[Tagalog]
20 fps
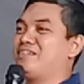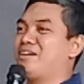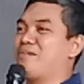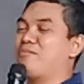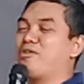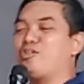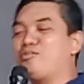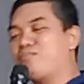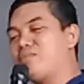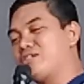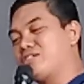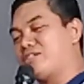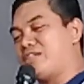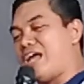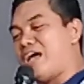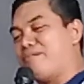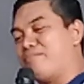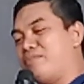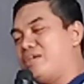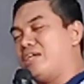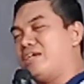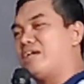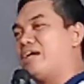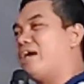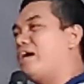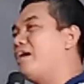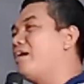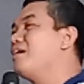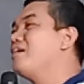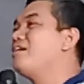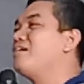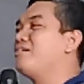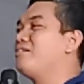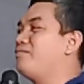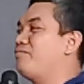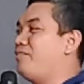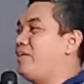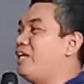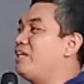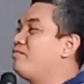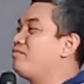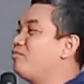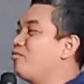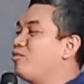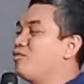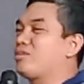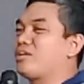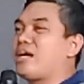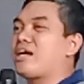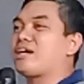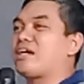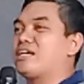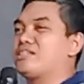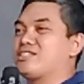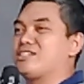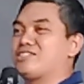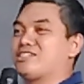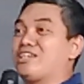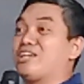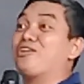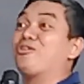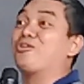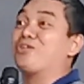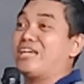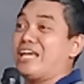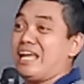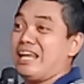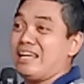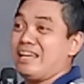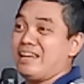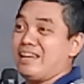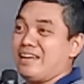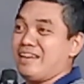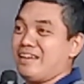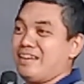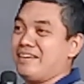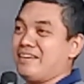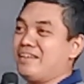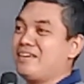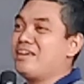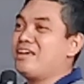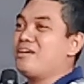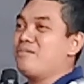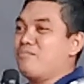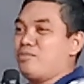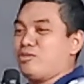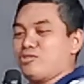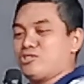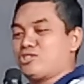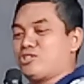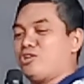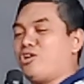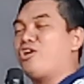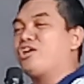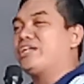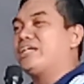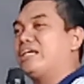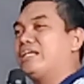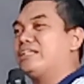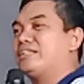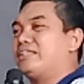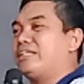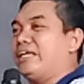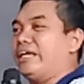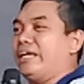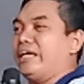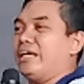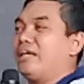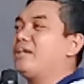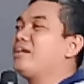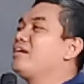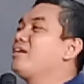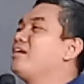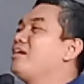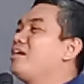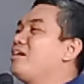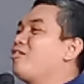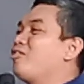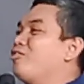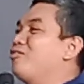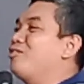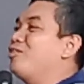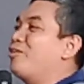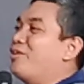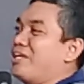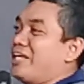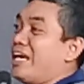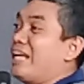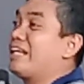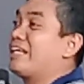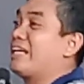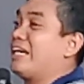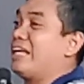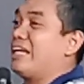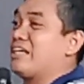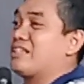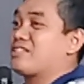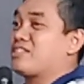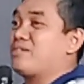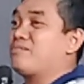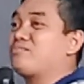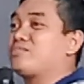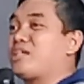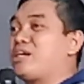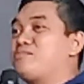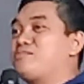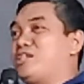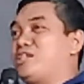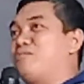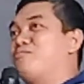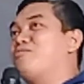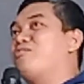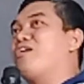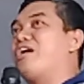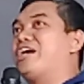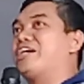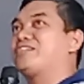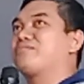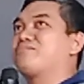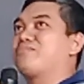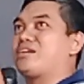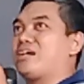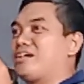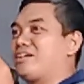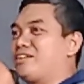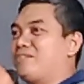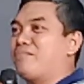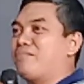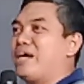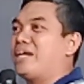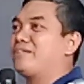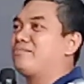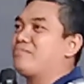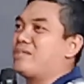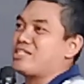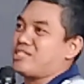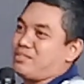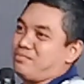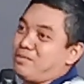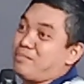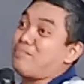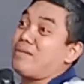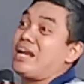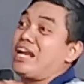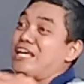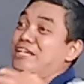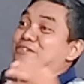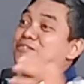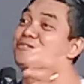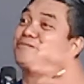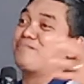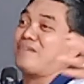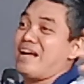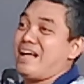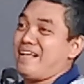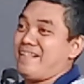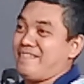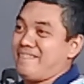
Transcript: Makumas nami nga faithful ka kaysa sa loyal. Because loyalty, kung loyal ka lang, sometimes imo heart, bagag mind, basi mapalayo pa